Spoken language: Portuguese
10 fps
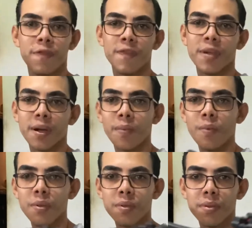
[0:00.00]
Fica
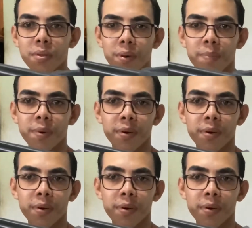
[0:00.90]
muito top.